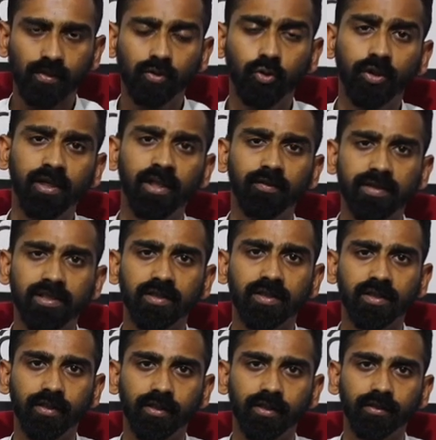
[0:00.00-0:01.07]
குடிநீர் வசதி
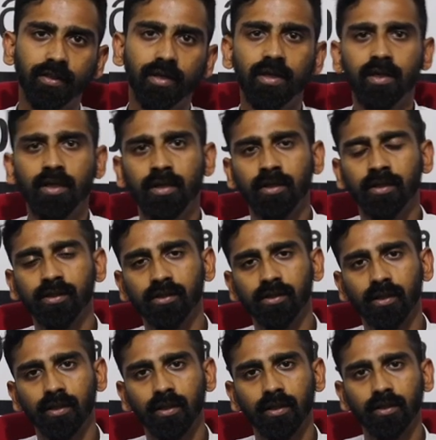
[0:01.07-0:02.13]
இருக்குது இந்த
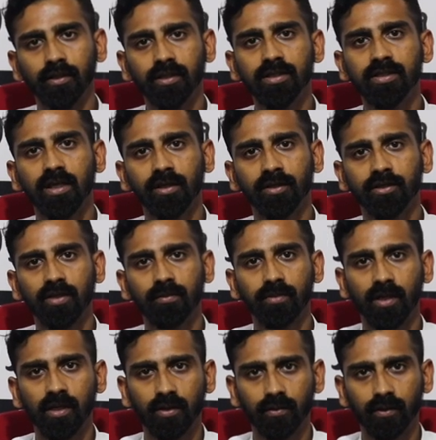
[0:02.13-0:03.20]
டீசாலினேஷன்
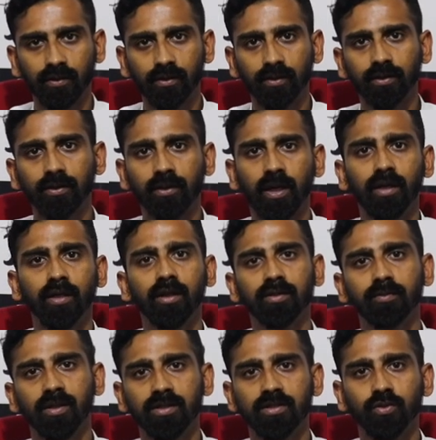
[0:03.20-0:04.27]
பிளான்ட் வந்து
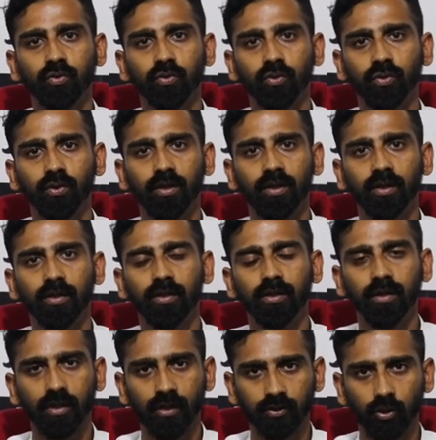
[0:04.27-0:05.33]
ஆறாவது மாதம்
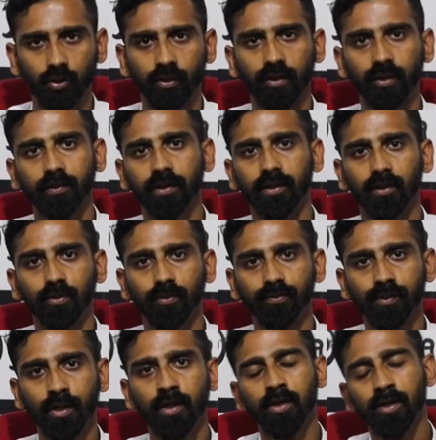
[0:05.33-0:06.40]
நாங்கள் திறக்கிறதுக்கு இருக்கோம்
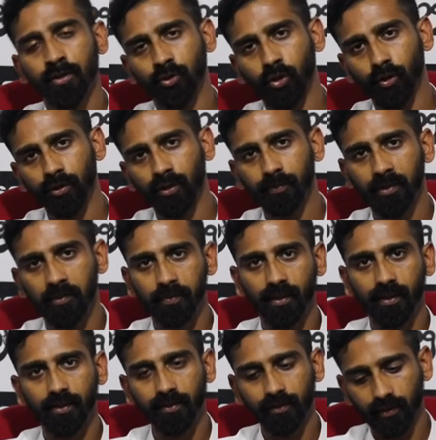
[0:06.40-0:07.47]
திறந்த
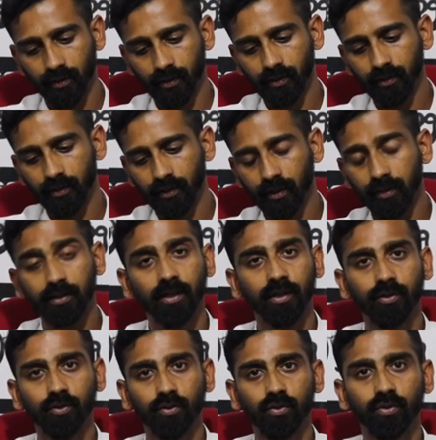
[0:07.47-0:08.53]
பிற்பாடு
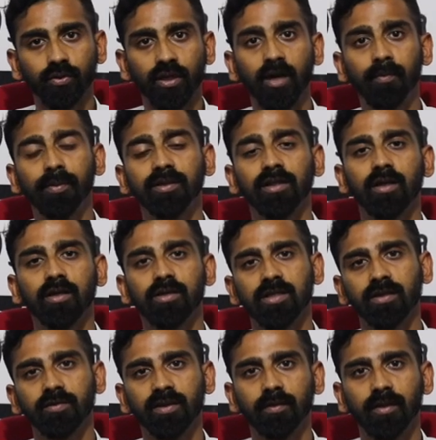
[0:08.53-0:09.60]
கட்டாயம் நாற்பத்தி நாலு
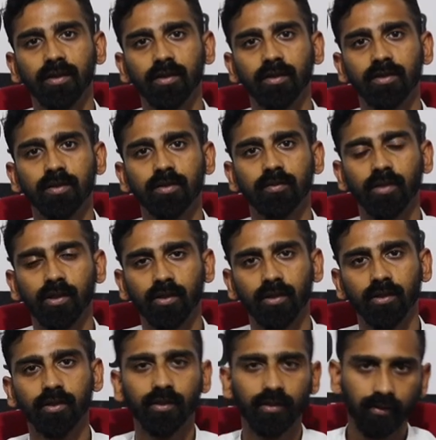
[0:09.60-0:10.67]
சதவீதமான
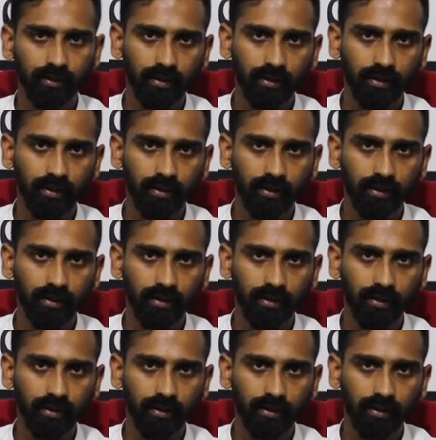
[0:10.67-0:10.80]
மக்களுக்கு